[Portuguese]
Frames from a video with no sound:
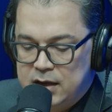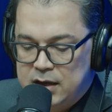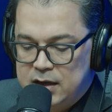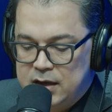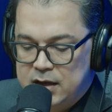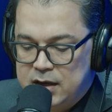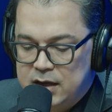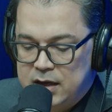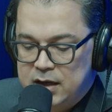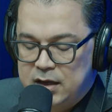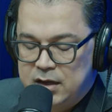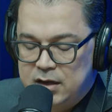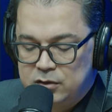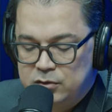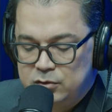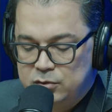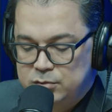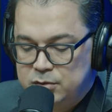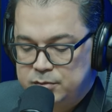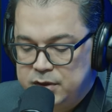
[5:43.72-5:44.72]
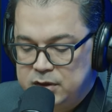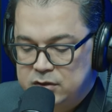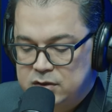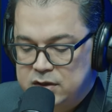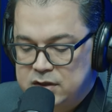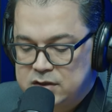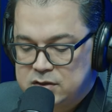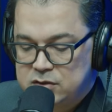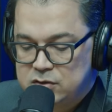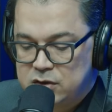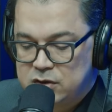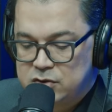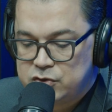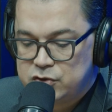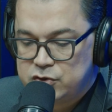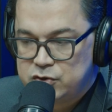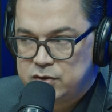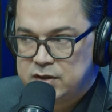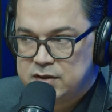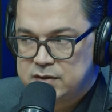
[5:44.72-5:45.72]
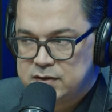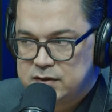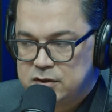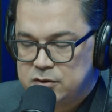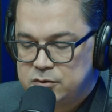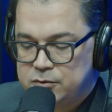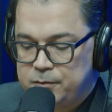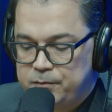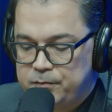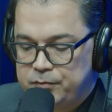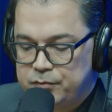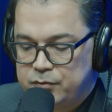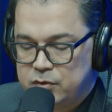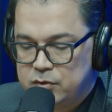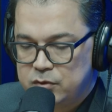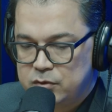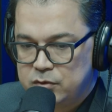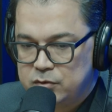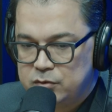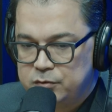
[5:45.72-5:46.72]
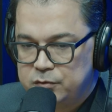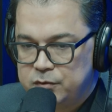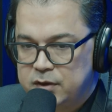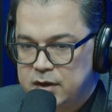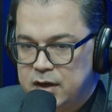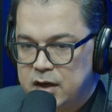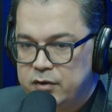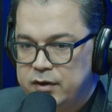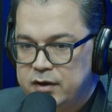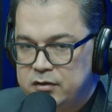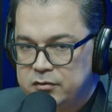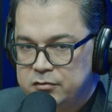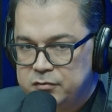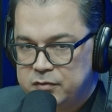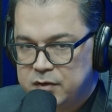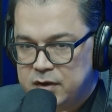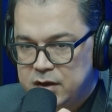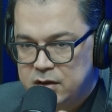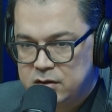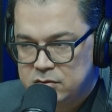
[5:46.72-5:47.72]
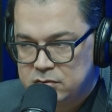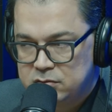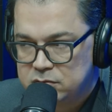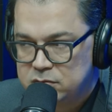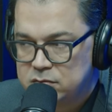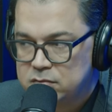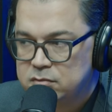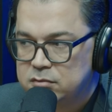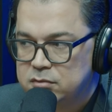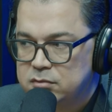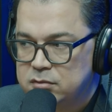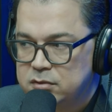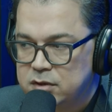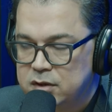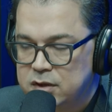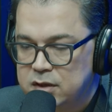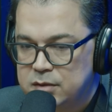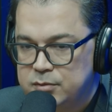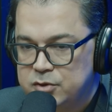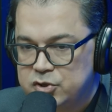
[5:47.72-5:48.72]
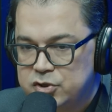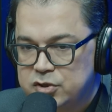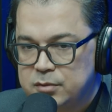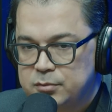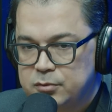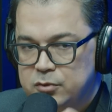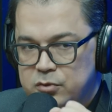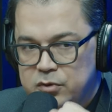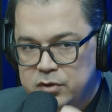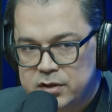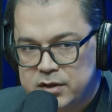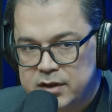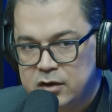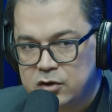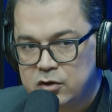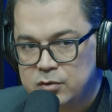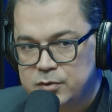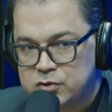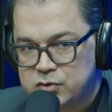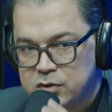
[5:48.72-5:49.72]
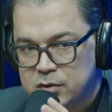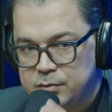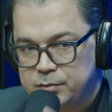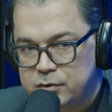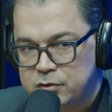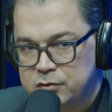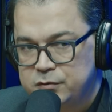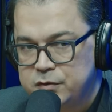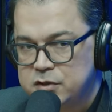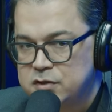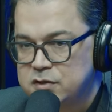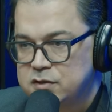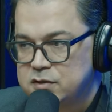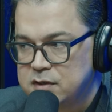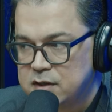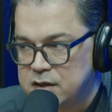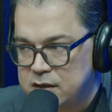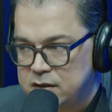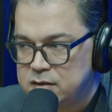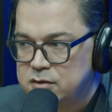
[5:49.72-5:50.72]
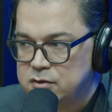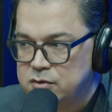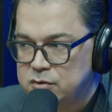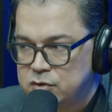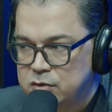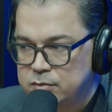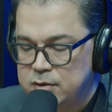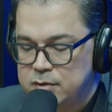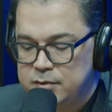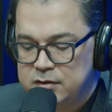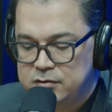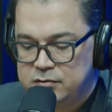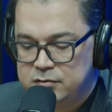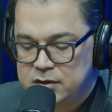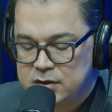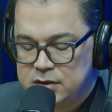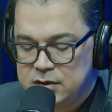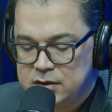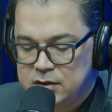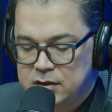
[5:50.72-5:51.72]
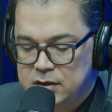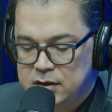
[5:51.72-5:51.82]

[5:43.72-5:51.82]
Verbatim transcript: E no momento desse nosso de oração, no final, ele veio, ele me chamou e ele começou a profetizar sobre a minha vida.